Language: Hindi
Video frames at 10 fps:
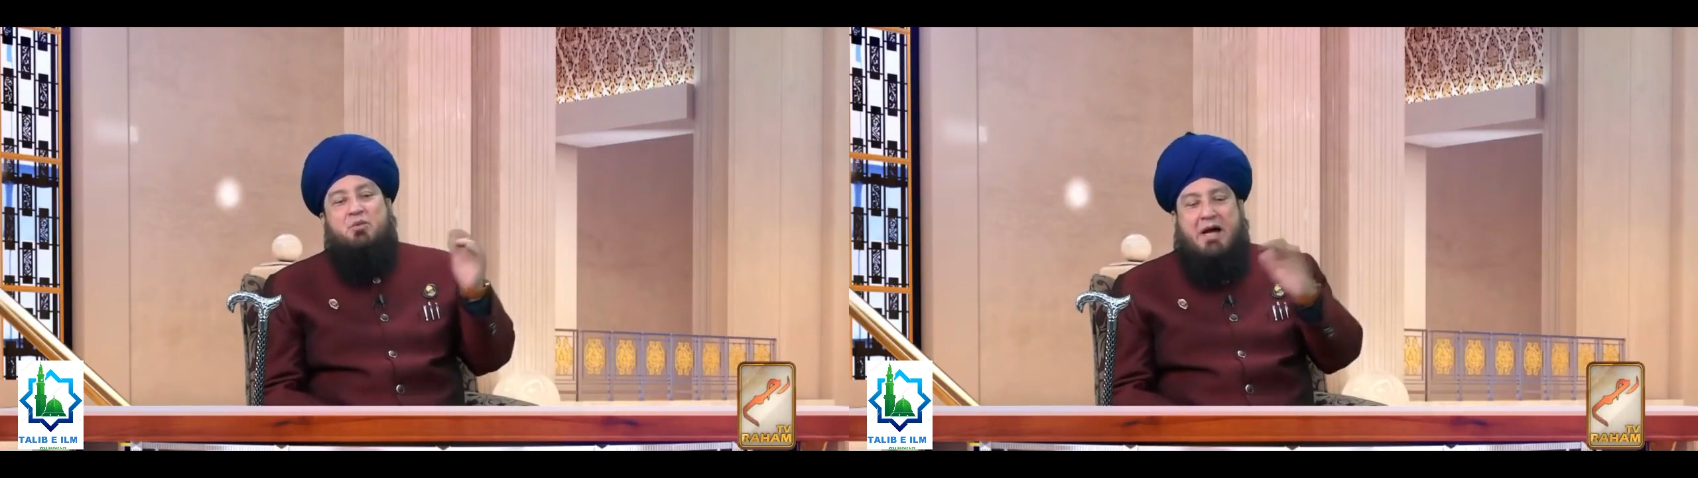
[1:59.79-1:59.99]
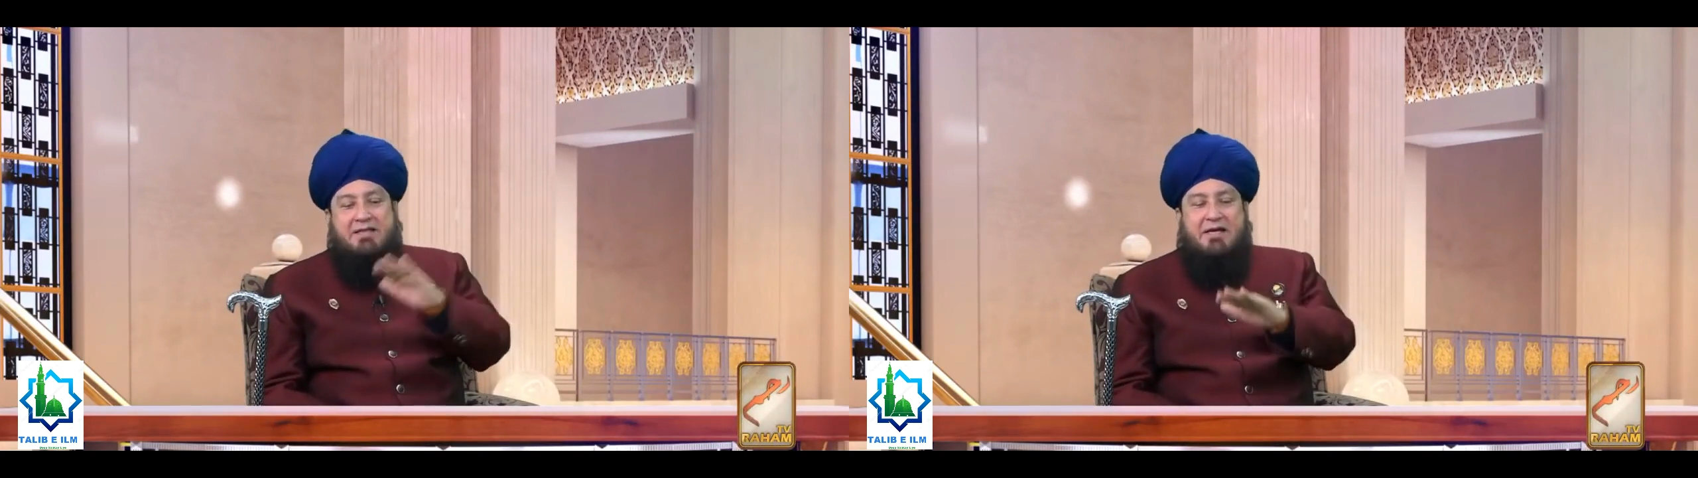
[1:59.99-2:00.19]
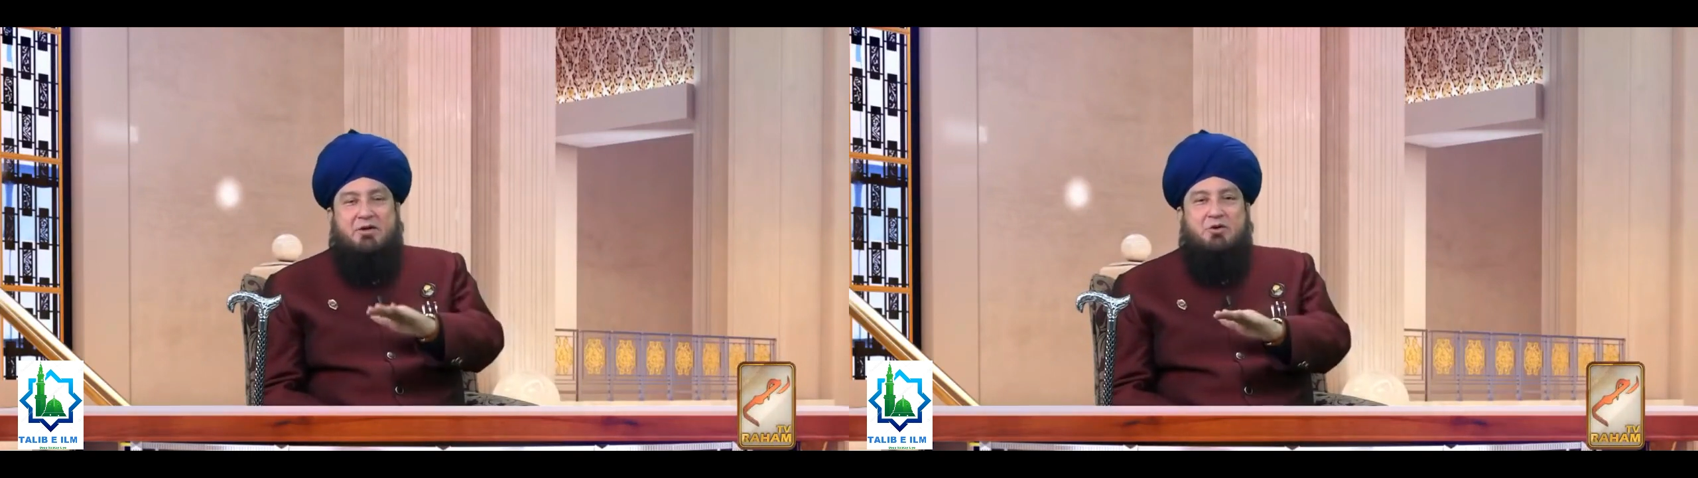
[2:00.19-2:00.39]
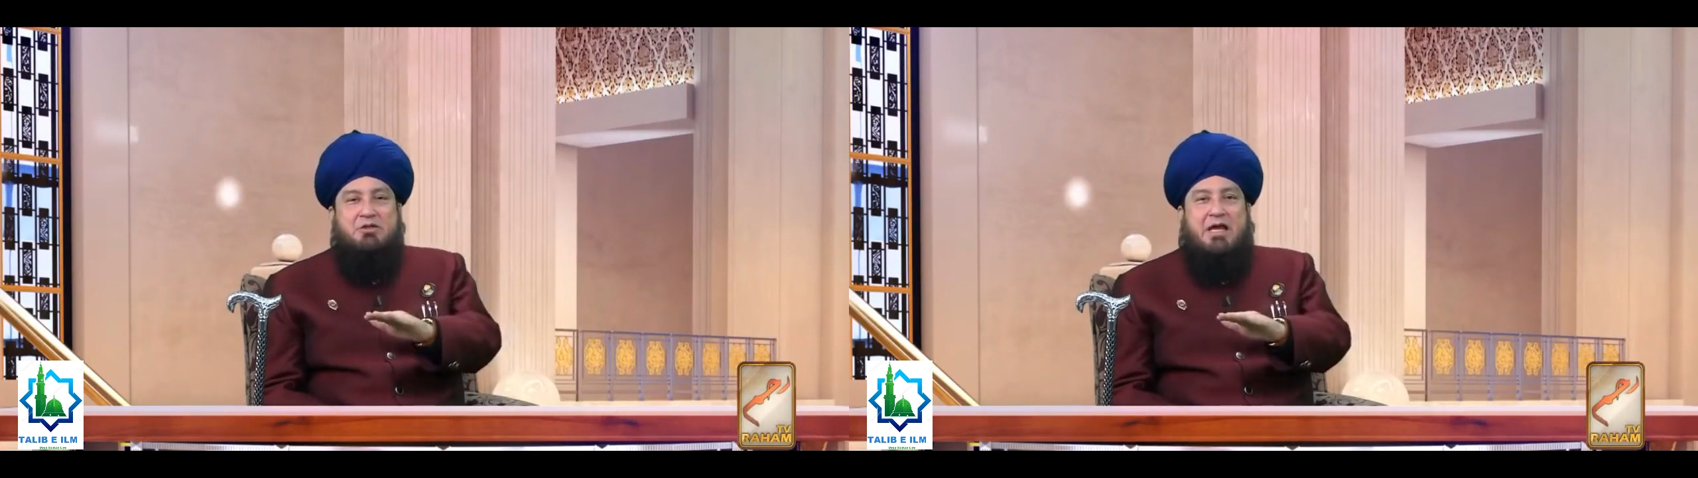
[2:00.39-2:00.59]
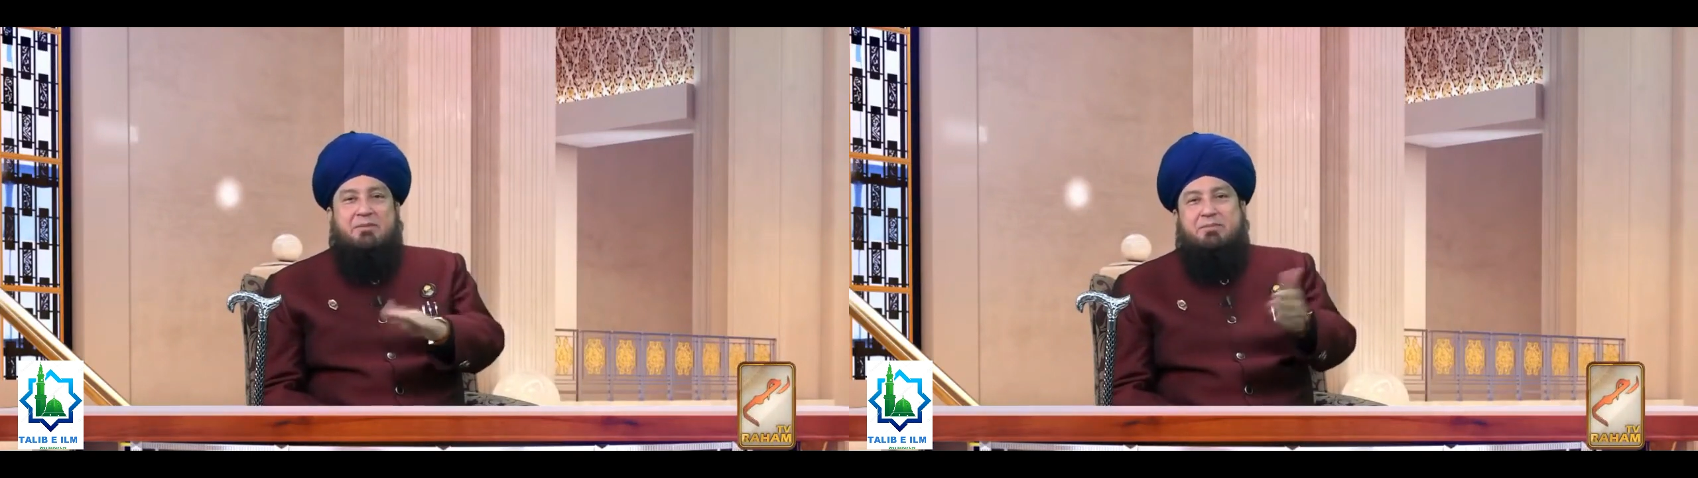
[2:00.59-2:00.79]
वो आधा
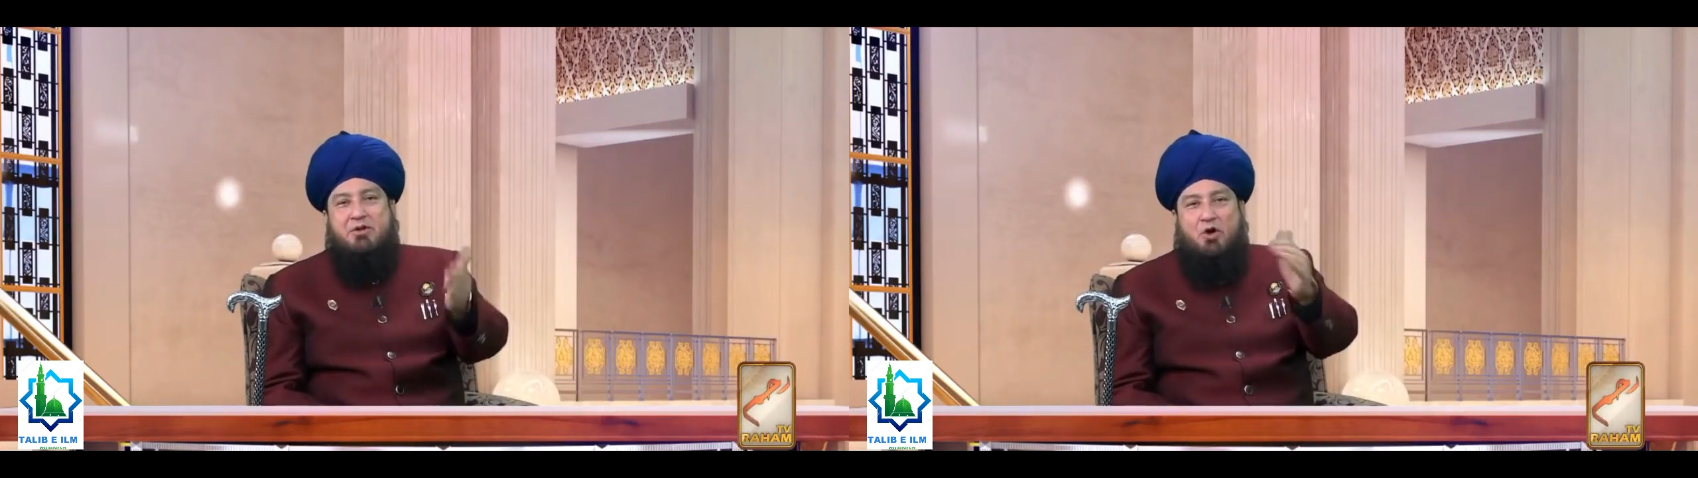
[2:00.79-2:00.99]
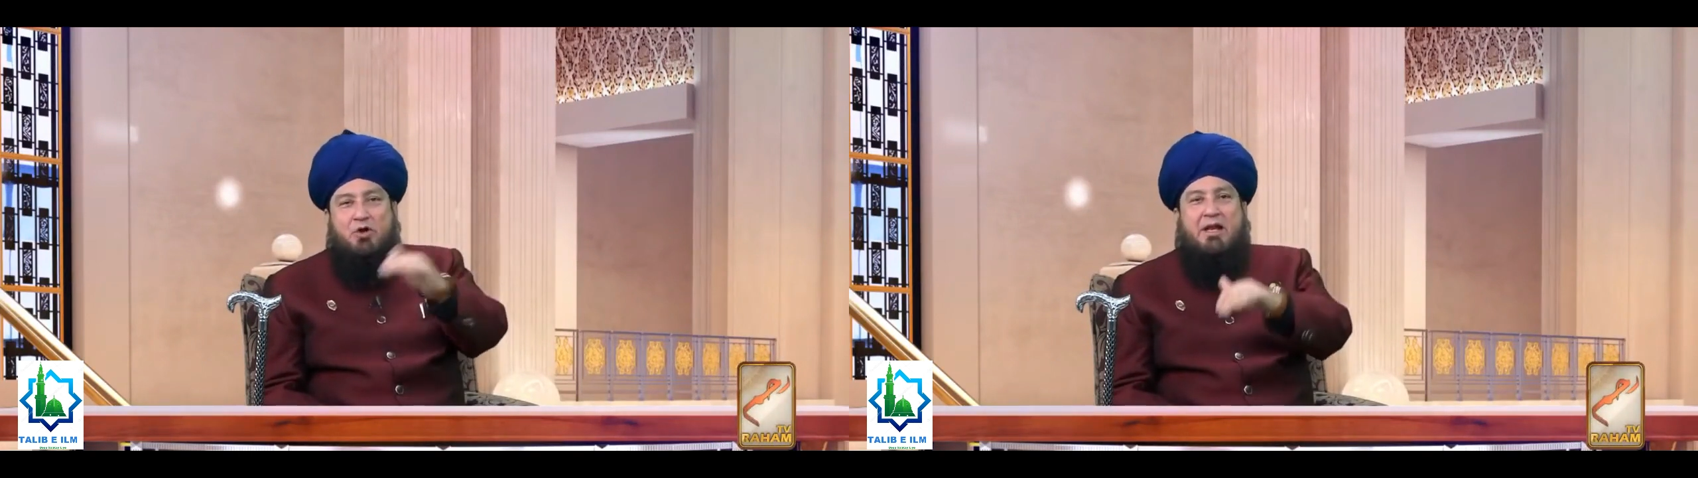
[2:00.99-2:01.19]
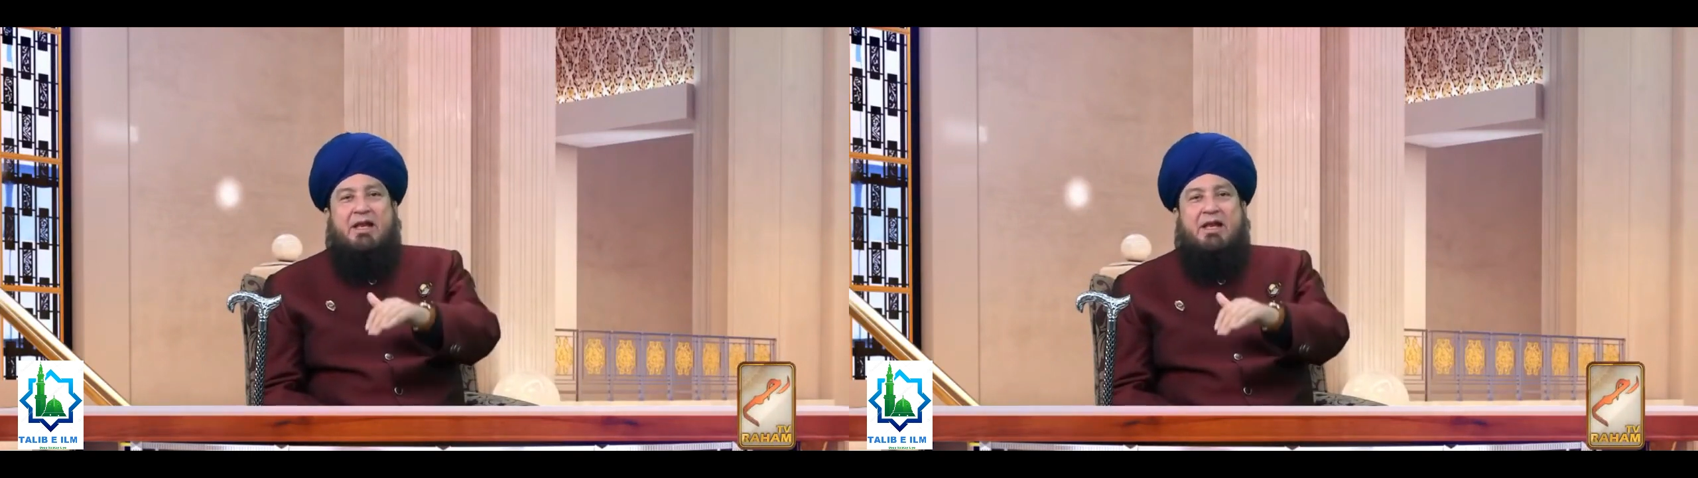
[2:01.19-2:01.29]
हो जाए फिर और